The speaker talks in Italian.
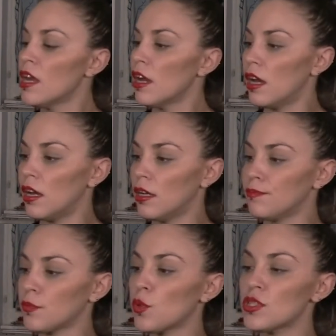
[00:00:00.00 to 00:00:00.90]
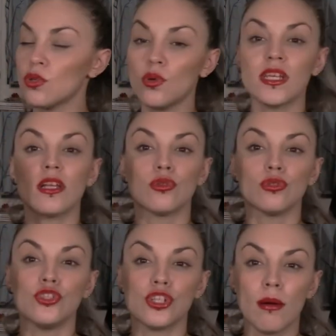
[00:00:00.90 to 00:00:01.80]
Ehm, questo l'ho usato
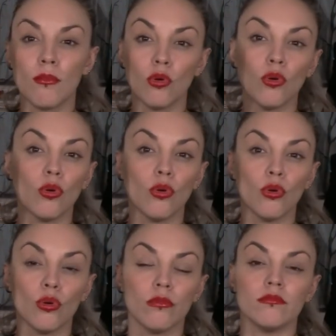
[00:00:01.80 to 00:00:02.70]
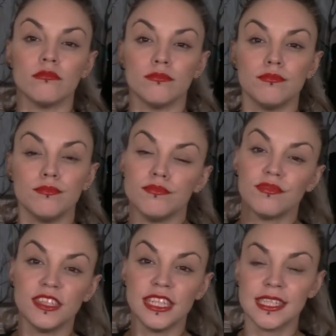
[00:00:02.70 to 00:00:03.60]
diciamo mm,
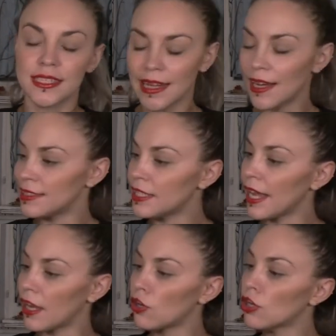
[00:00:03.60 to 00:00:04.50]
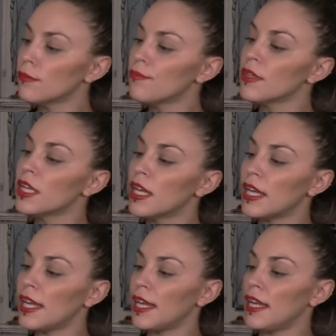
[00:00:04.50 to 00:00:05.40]
fine estate, ecco,
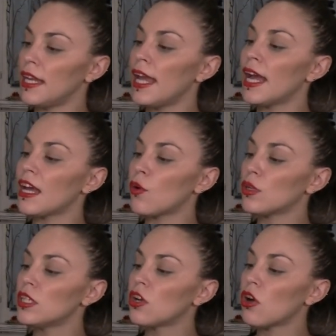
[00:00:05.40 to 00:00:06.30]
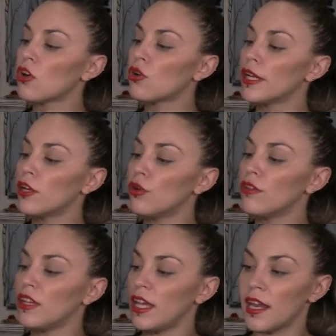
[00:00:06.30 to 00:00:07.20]
e è all'acqua di cocco e aloe
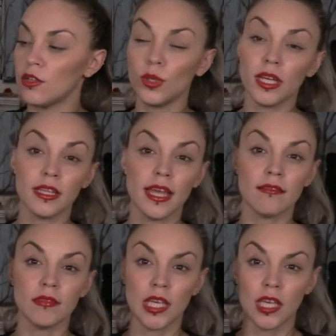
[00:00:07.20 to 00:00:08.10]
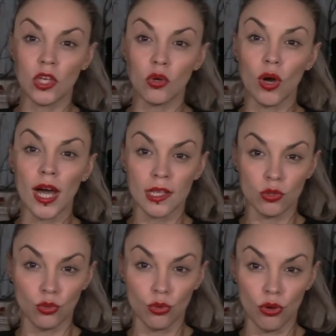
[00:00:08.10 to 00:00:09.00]
vera, due ingredienti che io
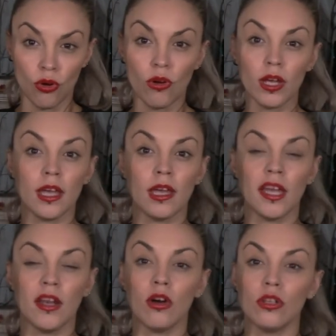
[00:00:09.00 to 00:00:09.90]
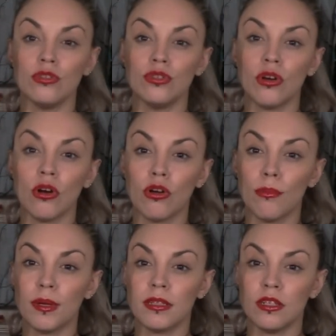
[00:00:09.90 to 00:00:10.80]
adoro e l'olio di cocco in
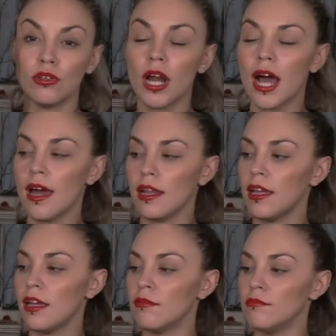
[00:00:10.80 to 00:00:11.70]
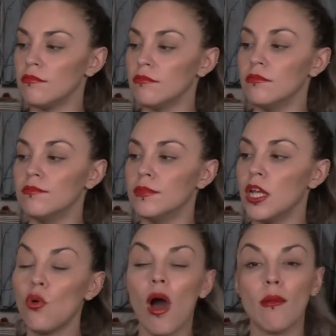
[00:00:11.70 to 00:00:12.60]
particolare mh, mm,
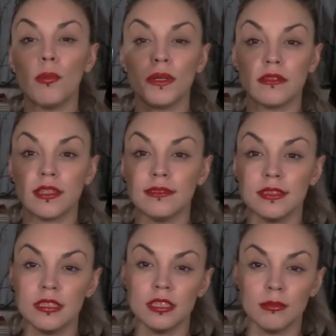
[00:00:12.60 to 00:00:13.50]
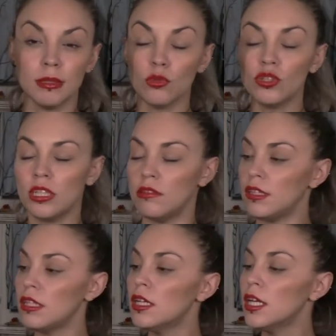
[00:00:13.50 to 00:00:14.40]
lo amo per tantissimi
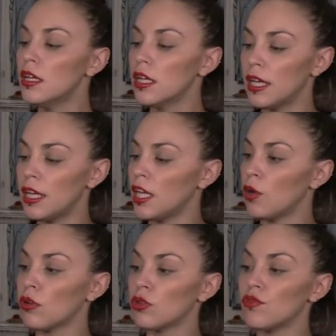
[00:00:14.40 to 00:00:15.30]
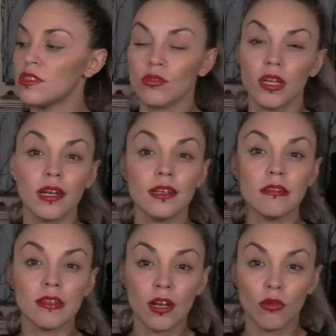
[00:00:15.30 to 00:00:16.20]
motivi e quando ho visto che era
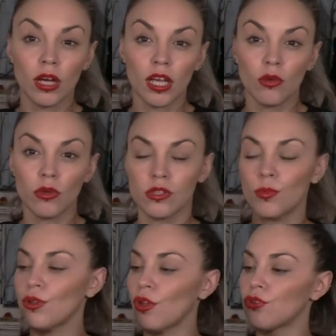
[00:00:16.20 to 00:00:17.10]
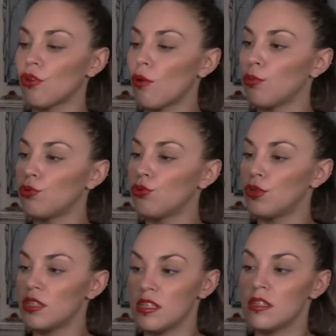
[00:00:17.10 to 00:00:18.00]
all'interno anche di questo prodotto non ho potuto
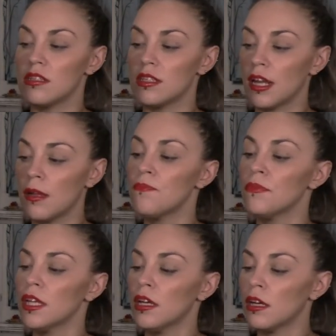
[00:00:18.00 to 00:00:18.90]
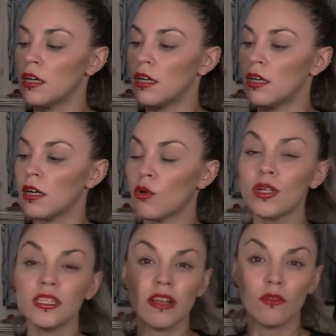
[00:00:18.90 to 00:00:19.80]
resistere. Eh,
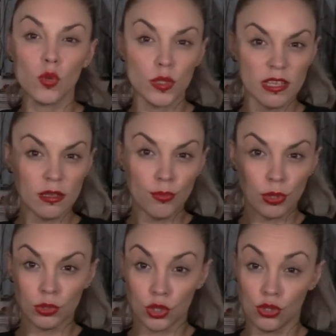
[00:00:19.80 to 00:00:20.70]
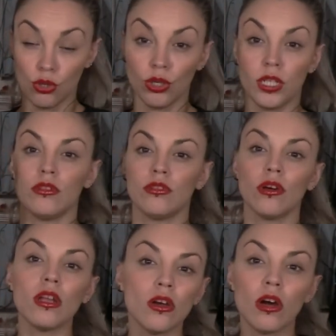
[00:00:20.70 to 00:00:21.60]
questi li avevo acquistati in promozione, non
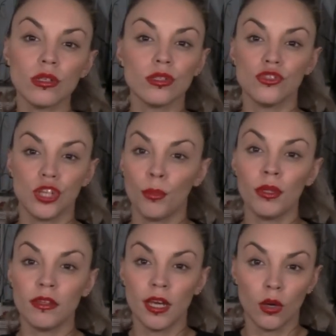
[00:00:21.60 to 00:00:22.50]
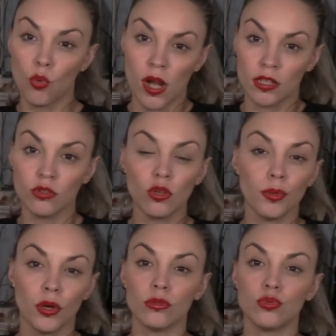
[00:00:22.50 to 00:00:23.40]
ricordo sinceramente a quanto,
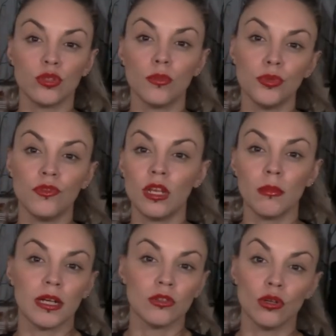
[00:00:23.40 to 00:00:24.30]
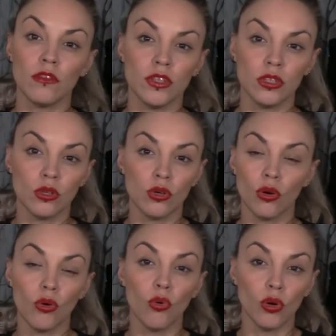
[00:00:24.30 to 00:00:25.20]
però tutt'al più vi rimando al video
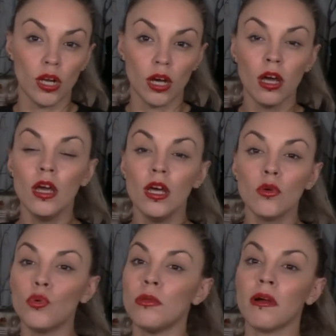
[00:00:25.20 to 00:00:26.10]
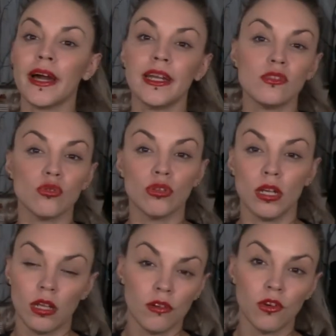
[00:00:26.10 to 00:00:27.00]
haul, quindi magari sotto
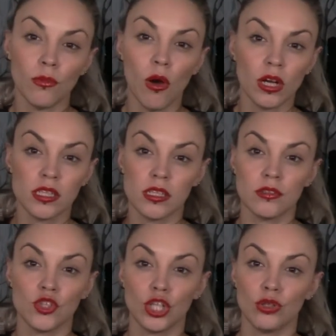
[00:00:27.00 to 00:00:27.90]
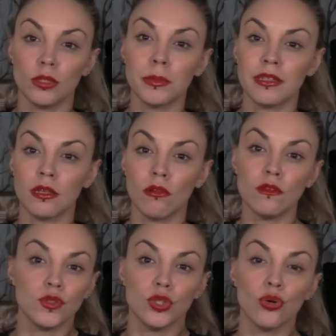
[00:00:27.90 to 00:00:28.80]
nell'info box cerco di mettervi il
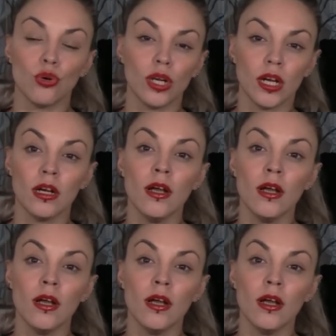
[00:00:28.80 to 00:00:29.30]
video haul